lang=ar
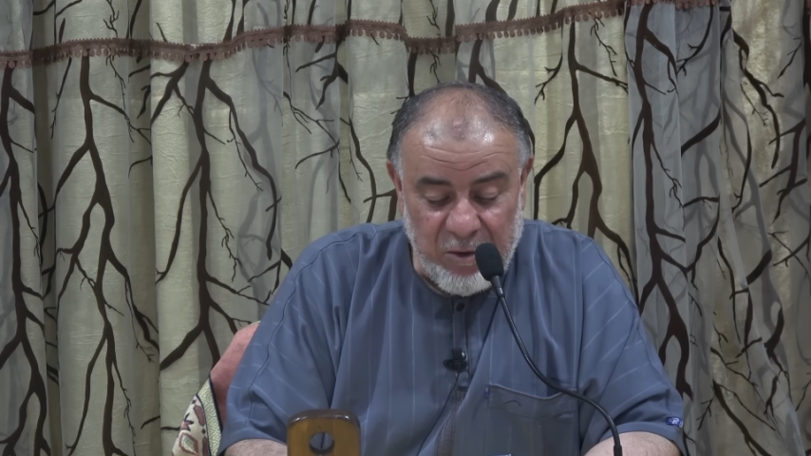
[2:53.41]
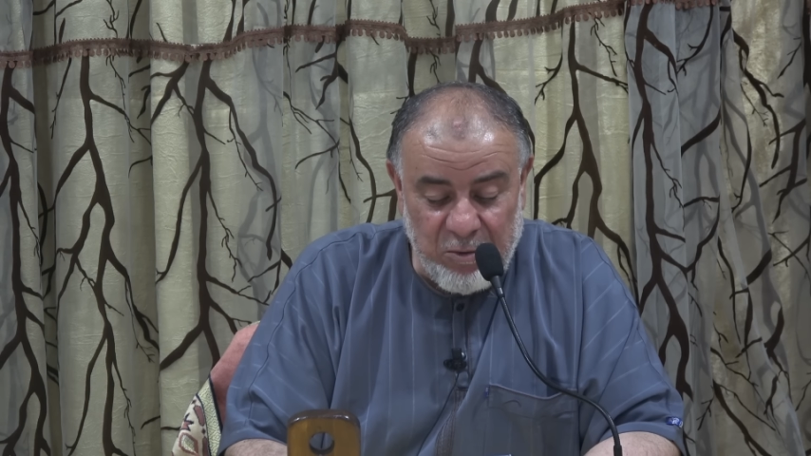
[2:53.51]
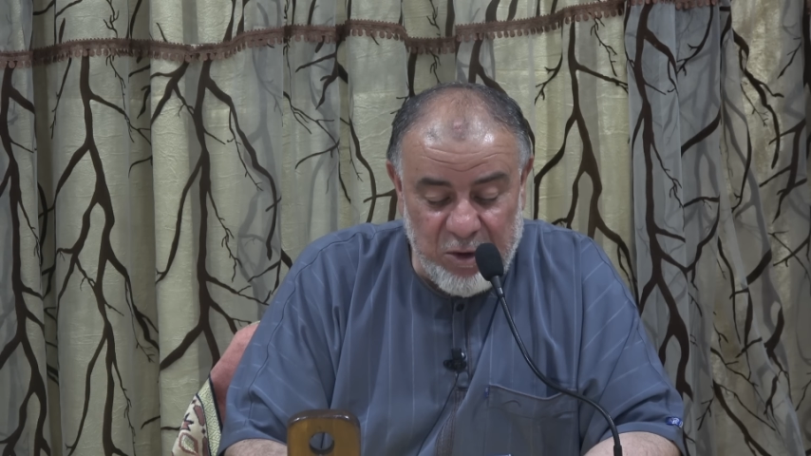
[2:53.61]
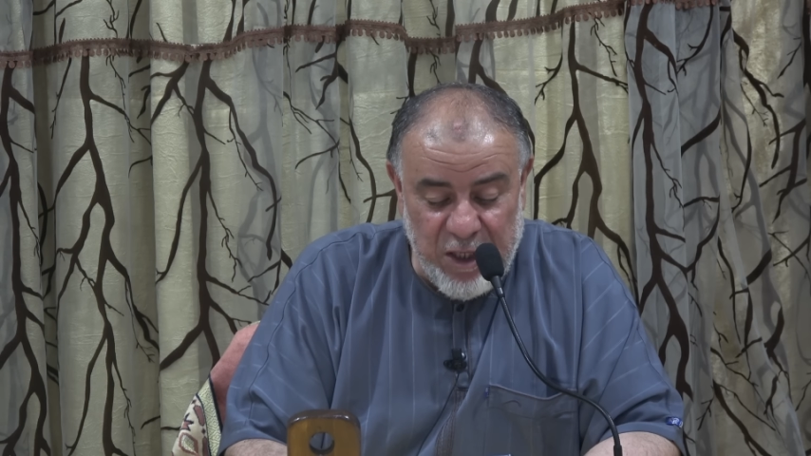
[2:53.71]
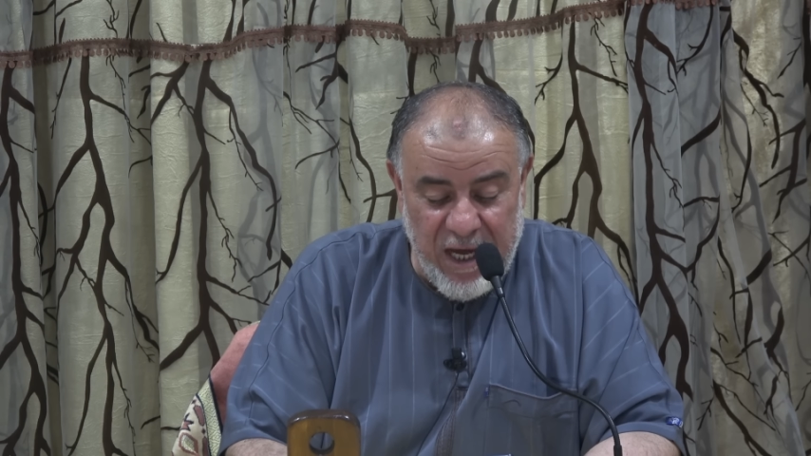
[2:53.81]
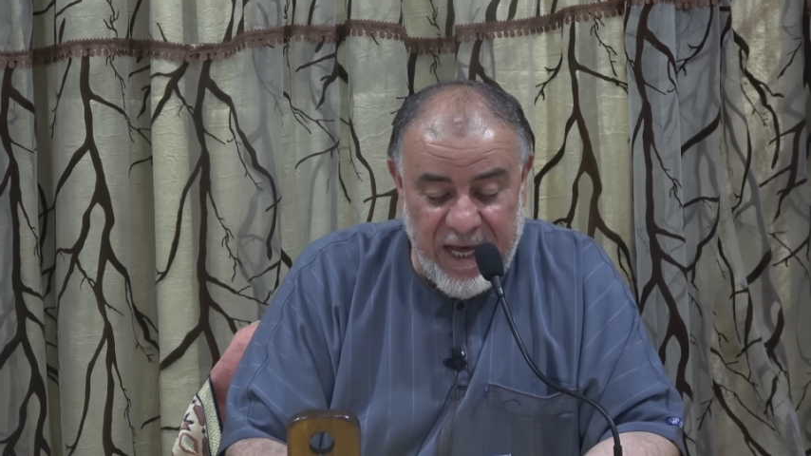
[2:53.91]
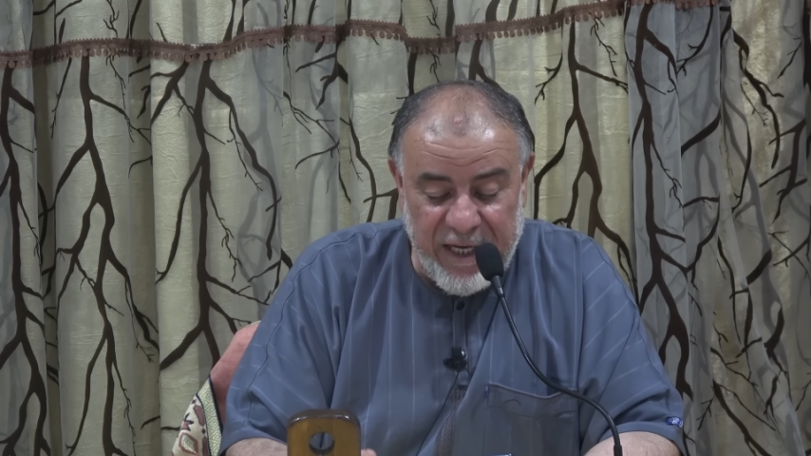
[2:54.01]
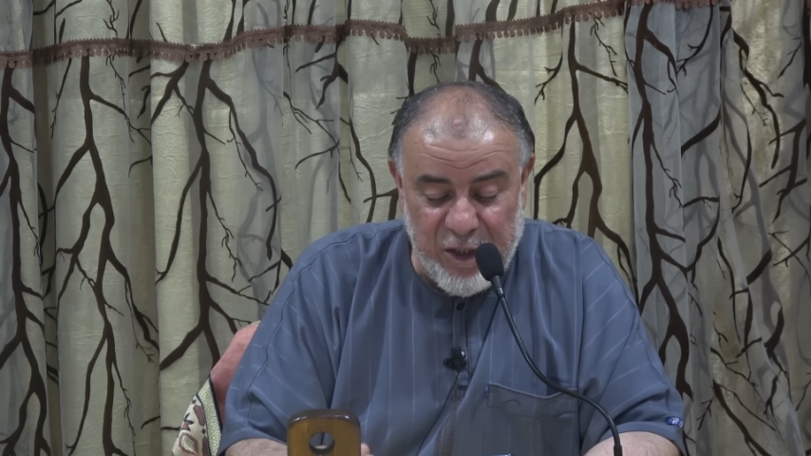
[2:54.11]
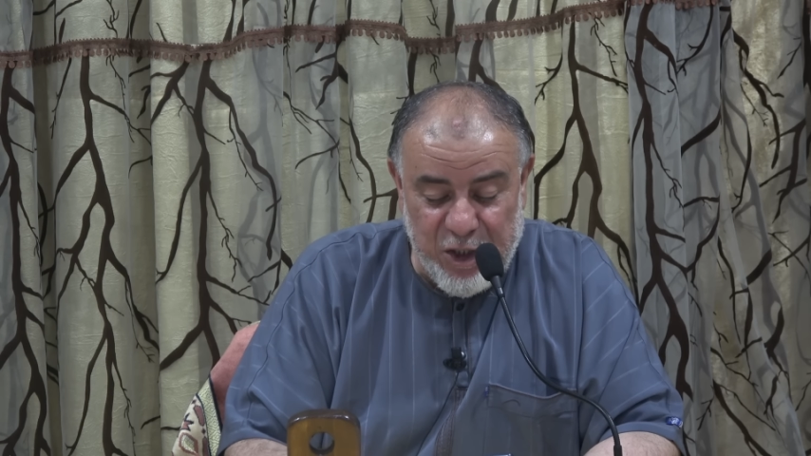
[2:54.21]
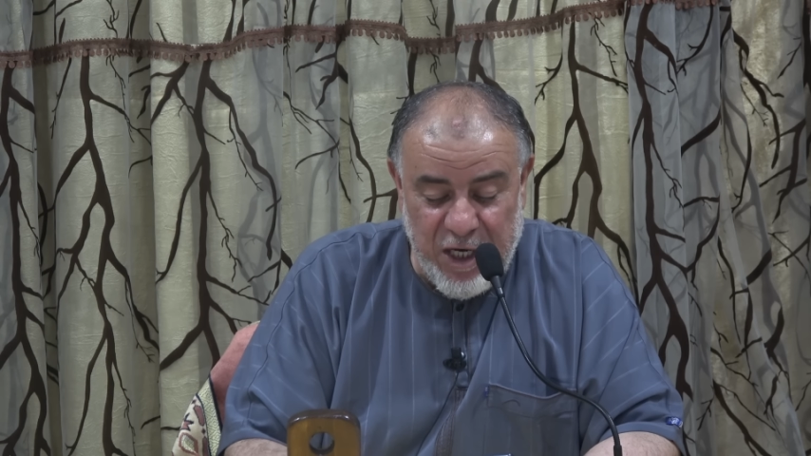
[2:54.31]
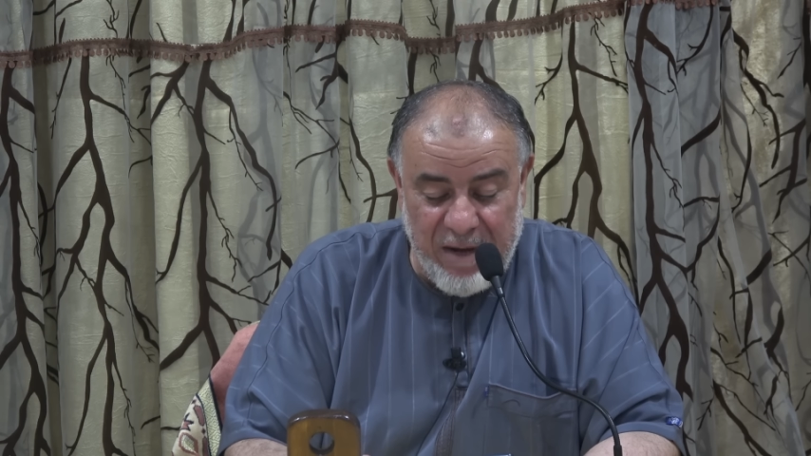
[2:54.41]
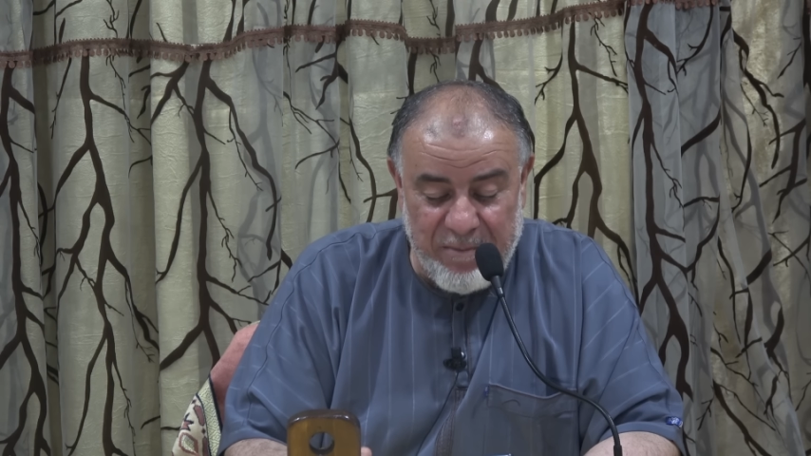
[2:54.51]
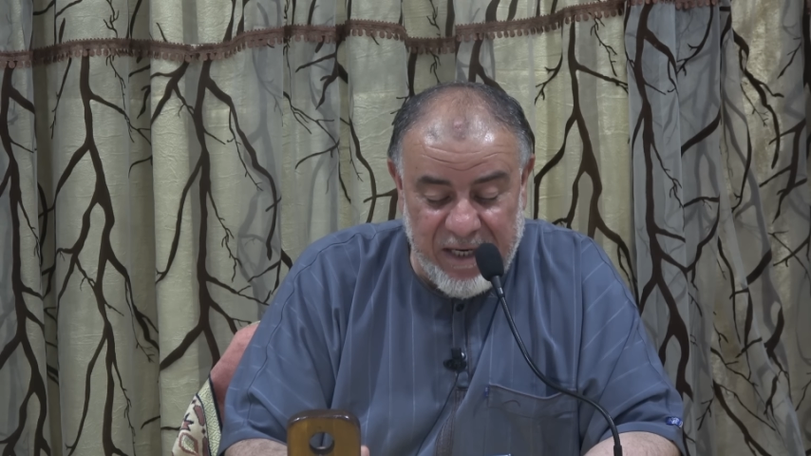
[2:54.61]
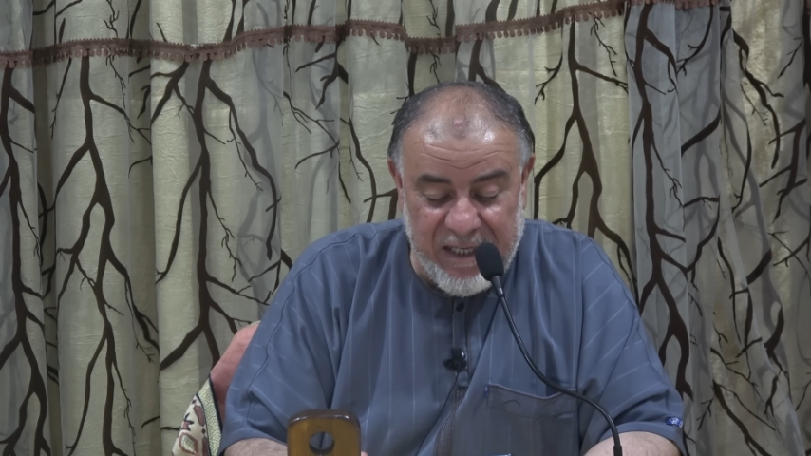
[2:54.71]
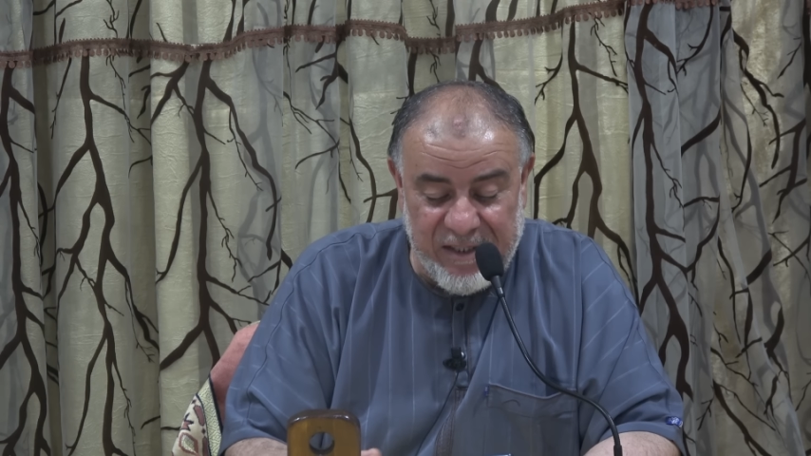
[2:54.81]
تجاه إنشاء
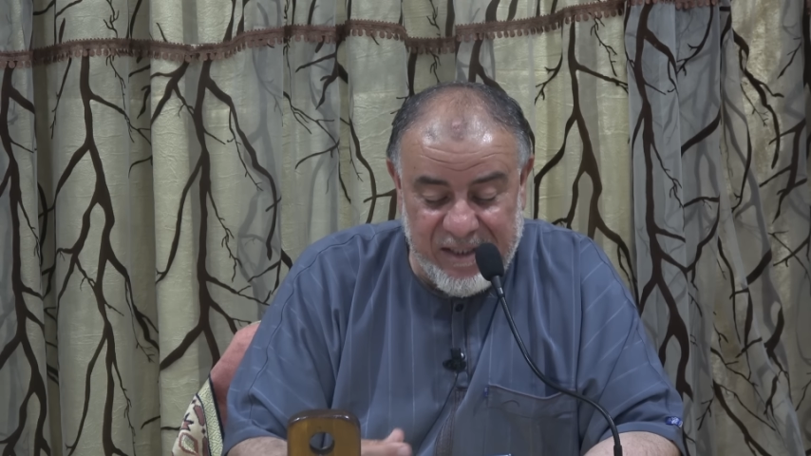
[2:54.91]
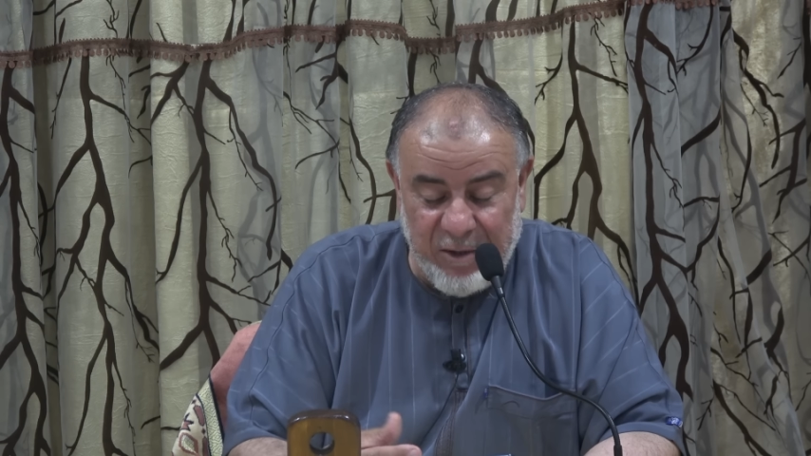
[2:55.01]
مركز